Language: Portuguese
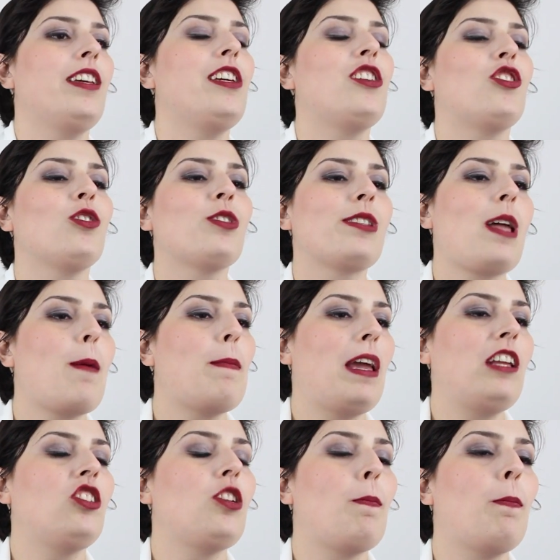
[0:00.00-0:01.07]
E
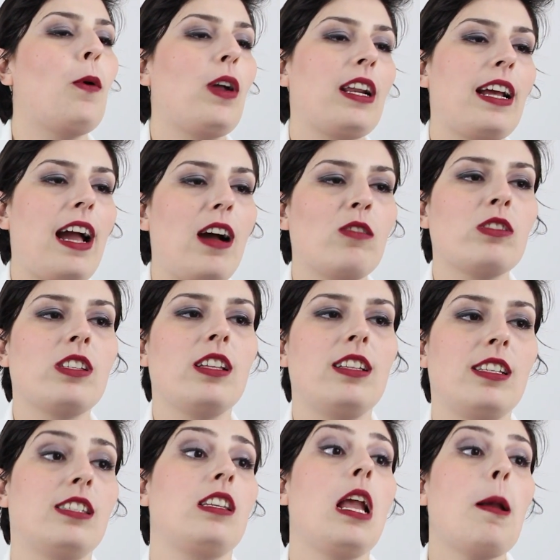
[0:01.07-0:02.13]
justamente por causa
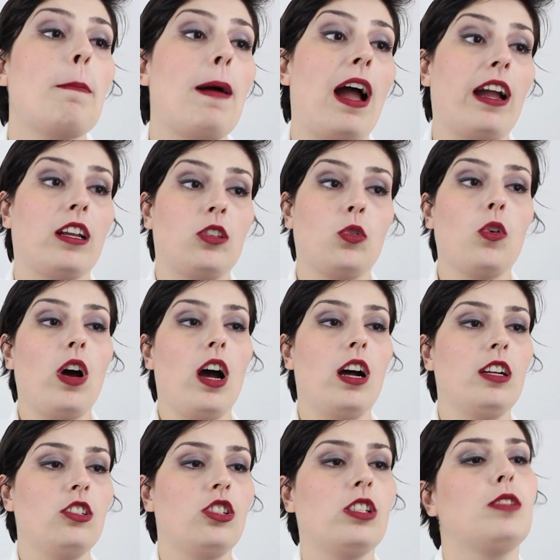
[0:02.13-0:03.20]
desse impacto,
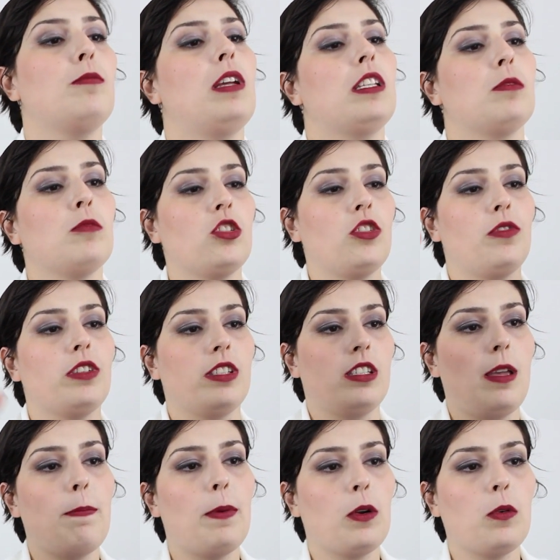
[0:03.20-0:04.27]
antes mesmo de
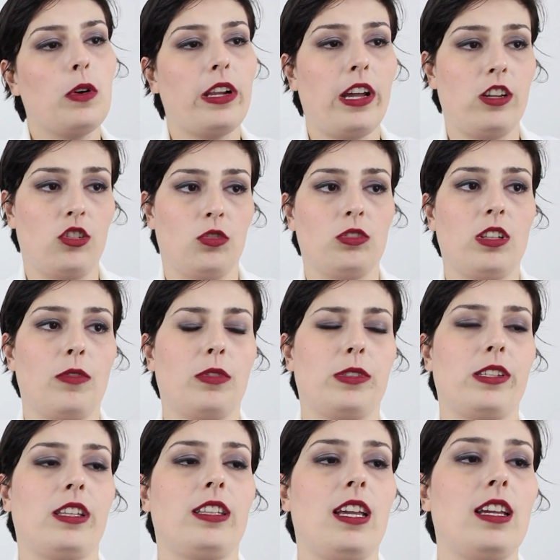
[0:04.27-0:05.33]
você procurar ajuda,
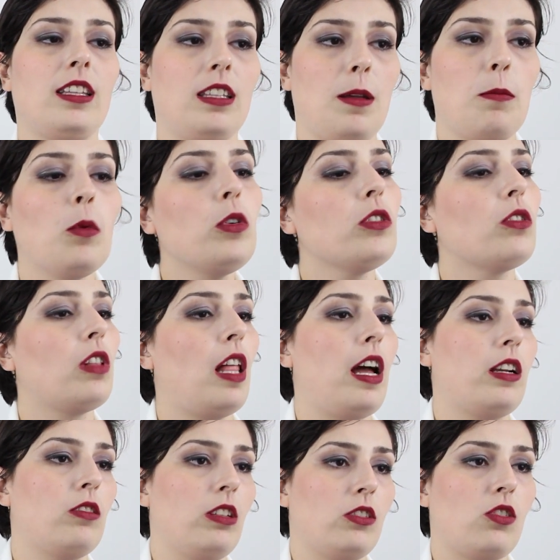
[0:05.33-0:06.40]
você tem que ter muito
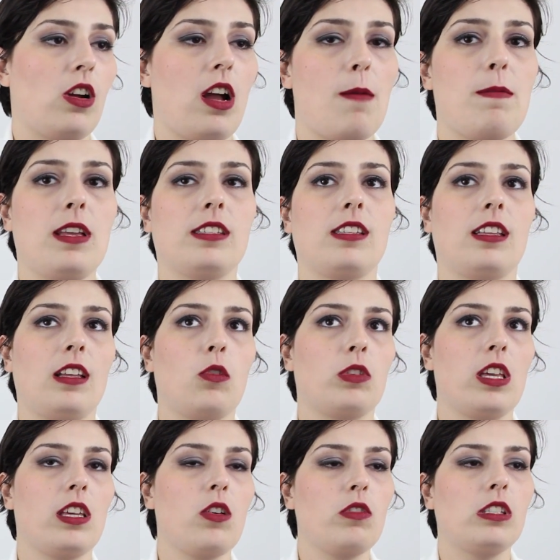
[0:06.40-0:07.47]
claro na sua cabeça, tá? O
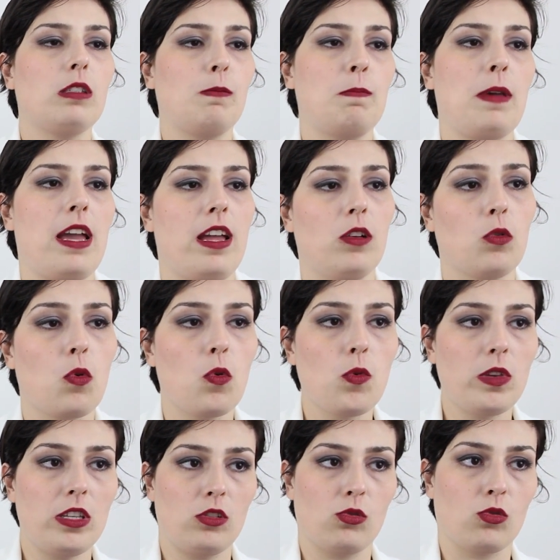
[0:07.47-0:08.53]
que, que eu espero
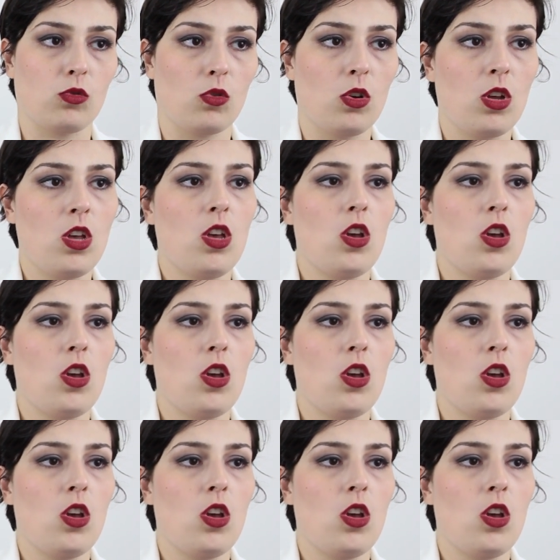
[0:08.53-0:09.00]
com isso?